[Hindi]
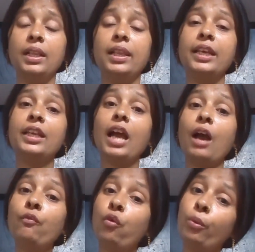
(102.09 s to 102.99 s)
लेकिन
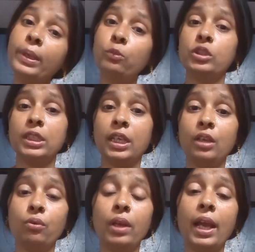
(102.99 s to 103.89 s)
अब वो भी मुझसे नहीं
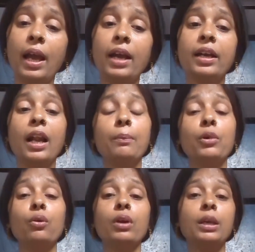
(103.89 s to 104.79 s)
हो रहा है अगर आप
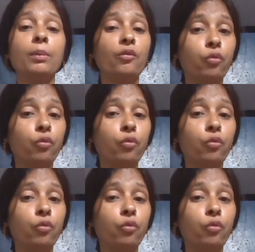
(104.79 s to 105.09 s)
कहोगे कि मैं